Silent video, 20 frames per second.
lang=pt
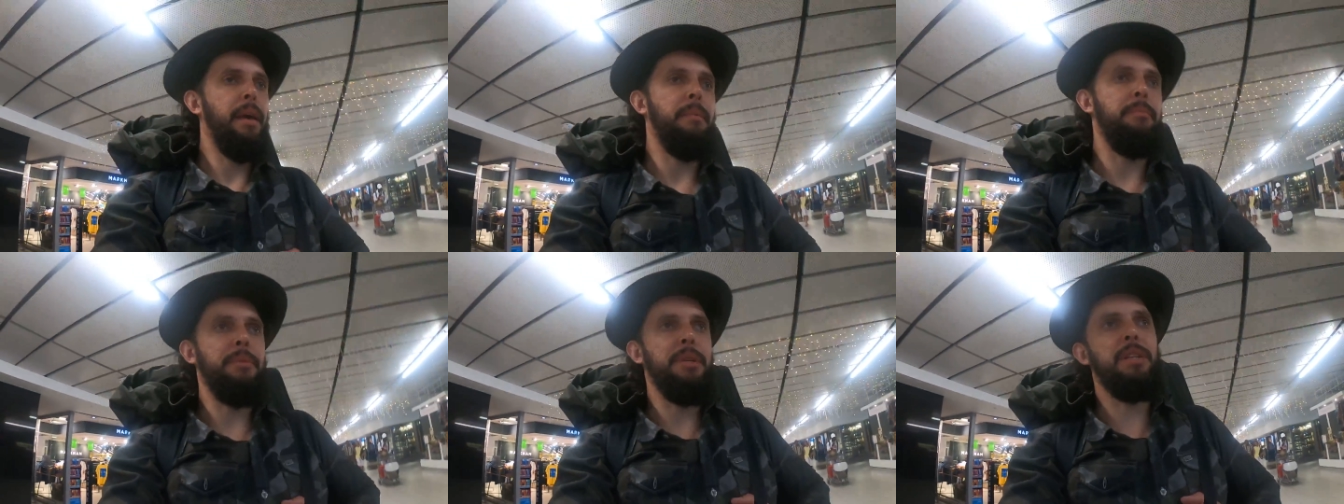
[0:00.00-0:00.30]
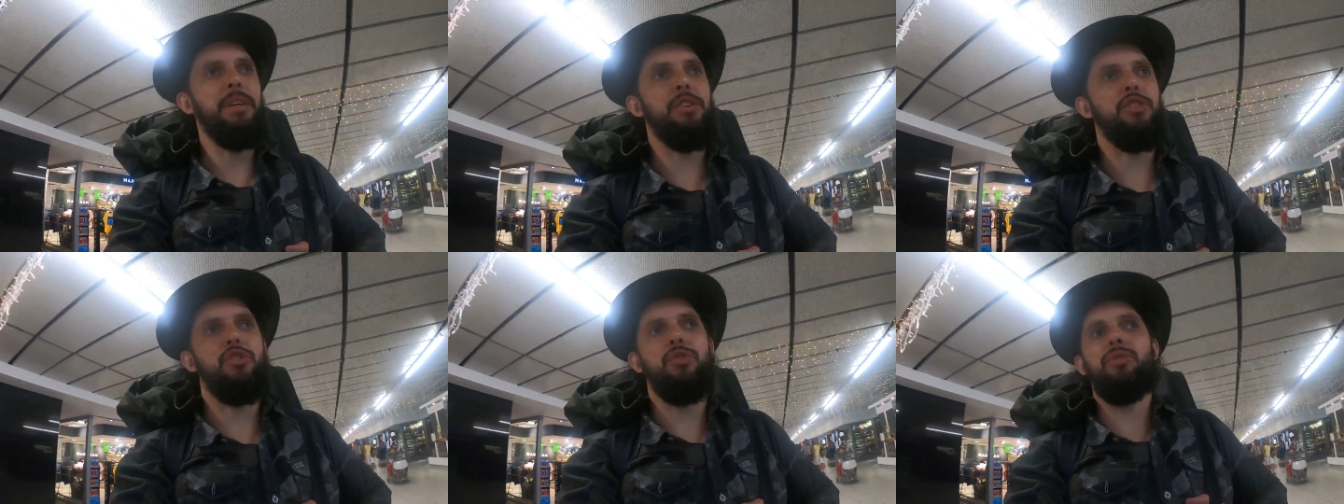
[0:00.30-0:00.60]
Me
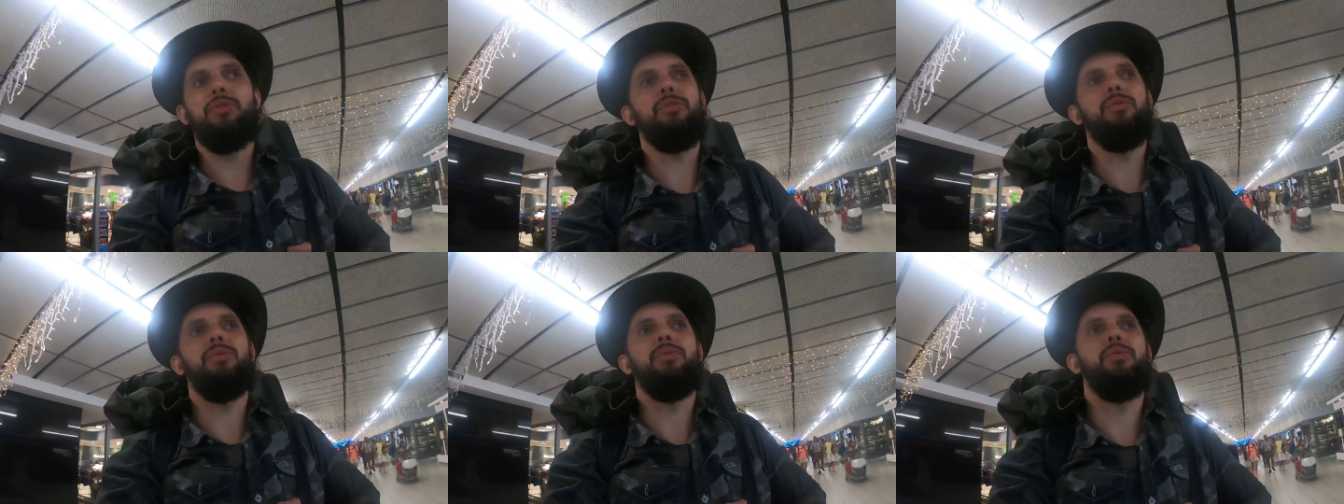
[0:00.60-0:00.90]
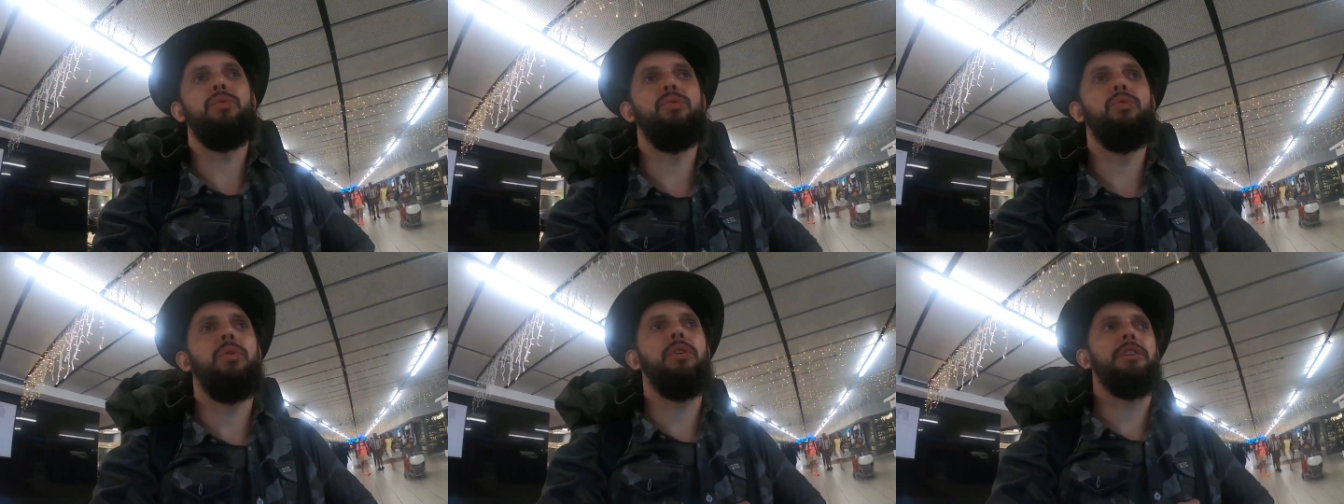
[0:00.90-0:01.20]
deixou num,
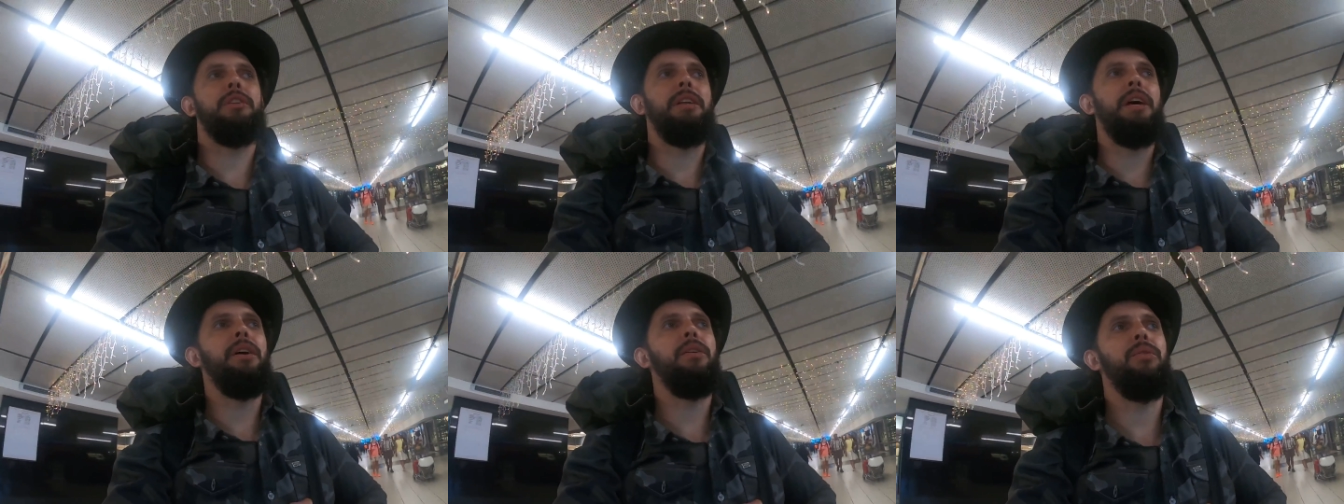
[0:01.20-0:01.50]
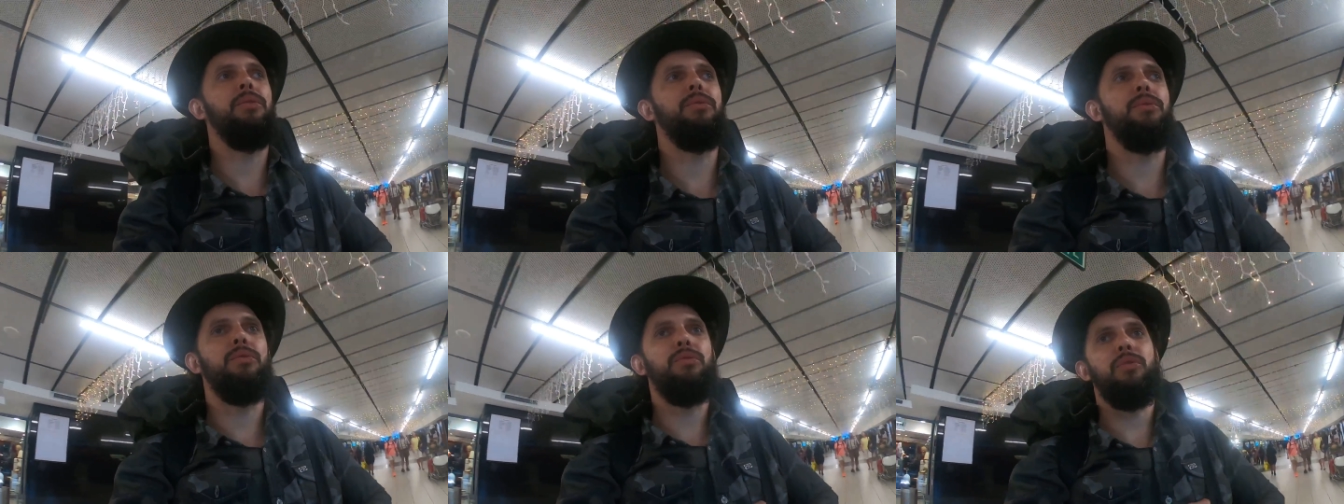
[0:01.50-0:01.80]
num hotel,
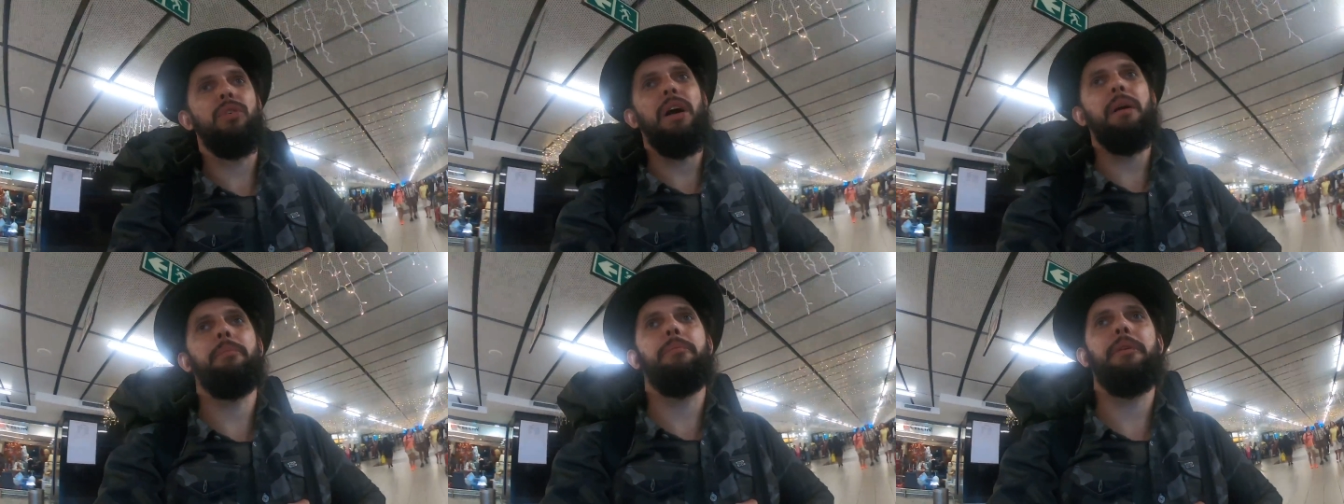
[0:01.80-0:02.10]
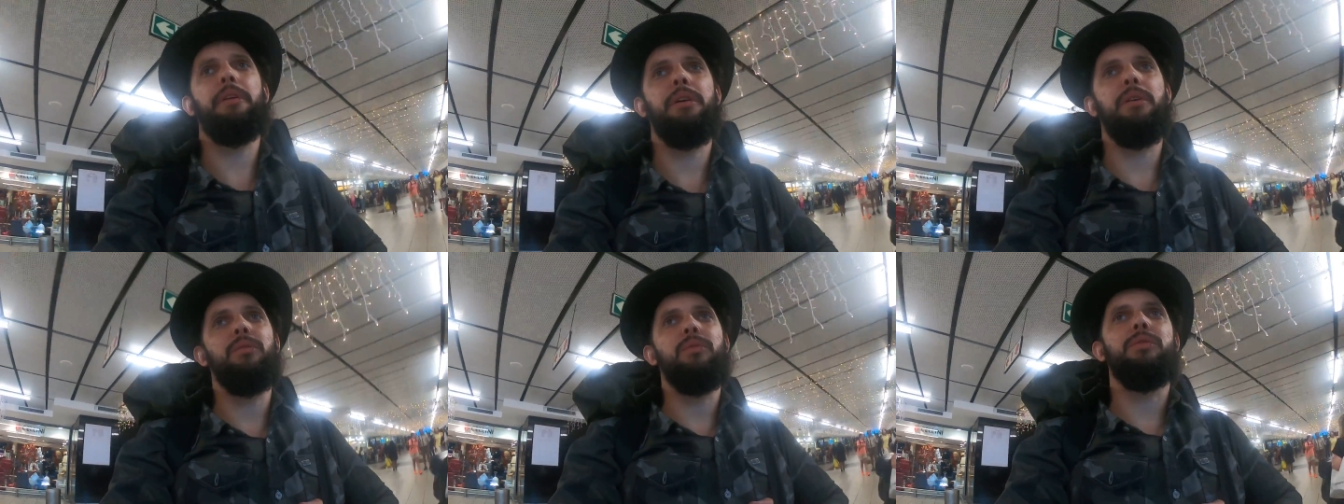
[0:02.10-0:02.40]
um lugar
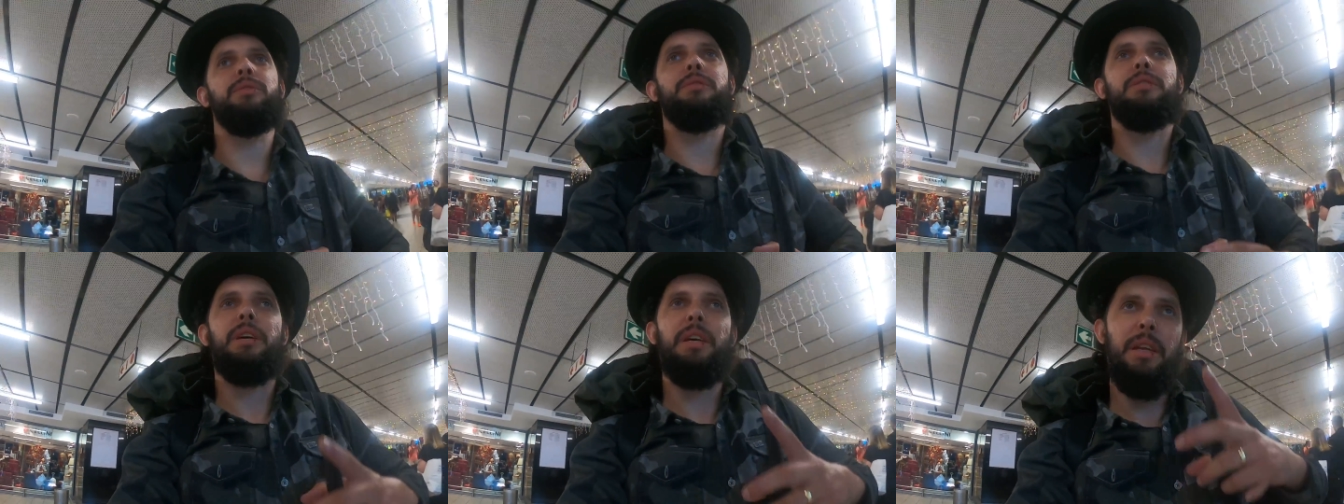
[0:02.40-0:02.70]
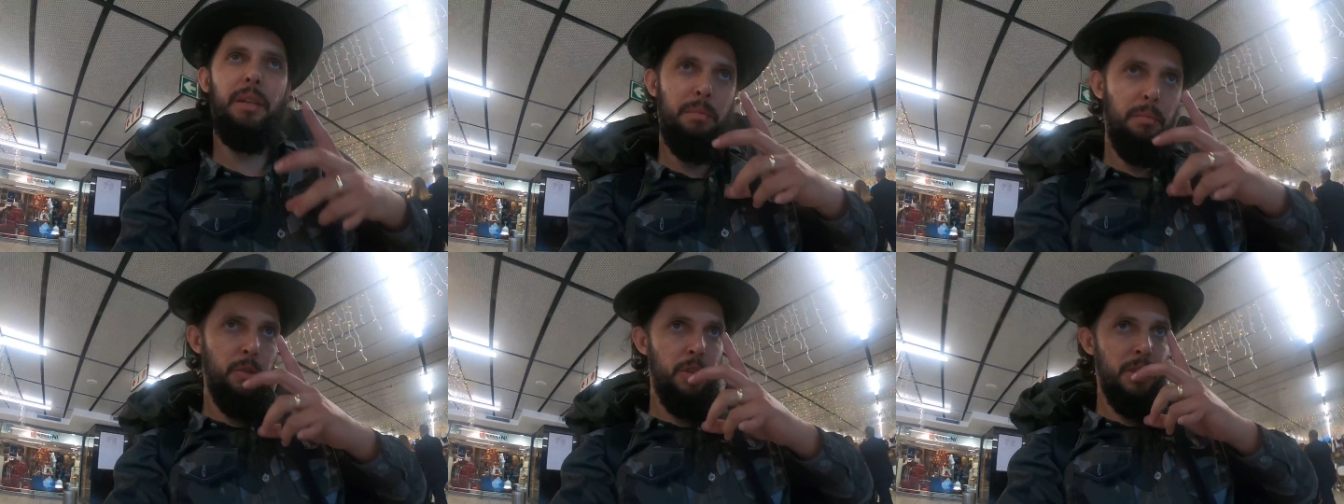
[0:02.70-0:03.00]
perigoso
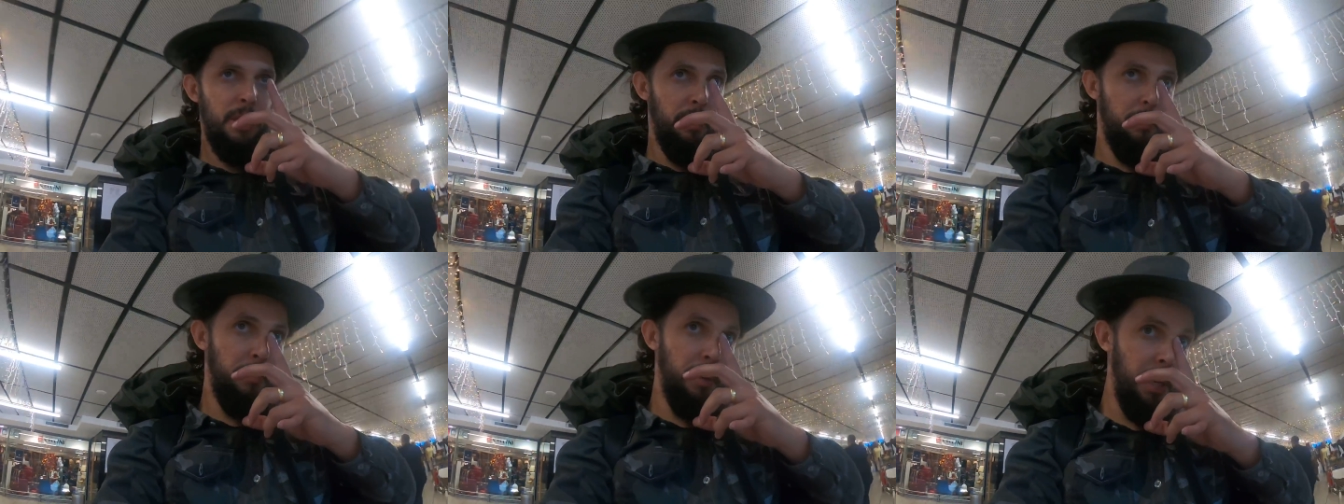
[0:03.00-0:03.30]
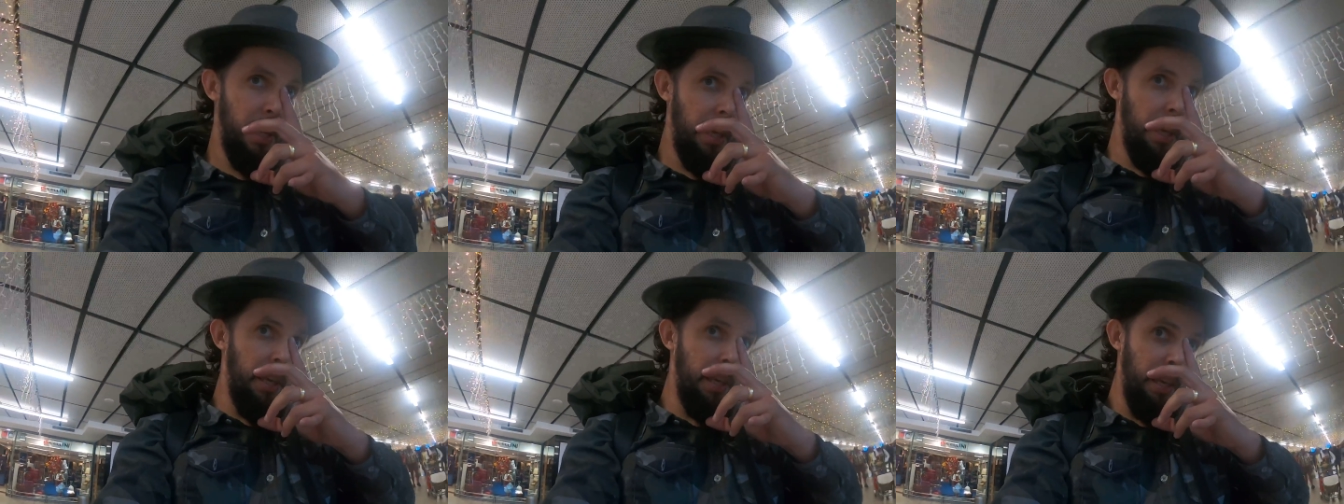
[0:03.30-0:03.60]
aqui de
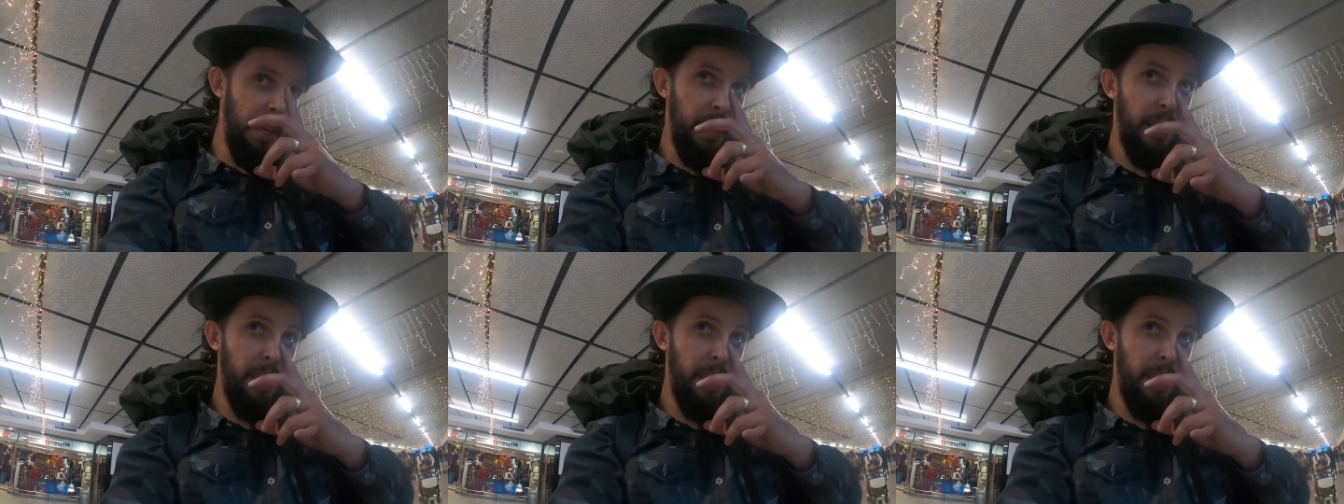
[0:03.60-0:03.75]
Moçambique.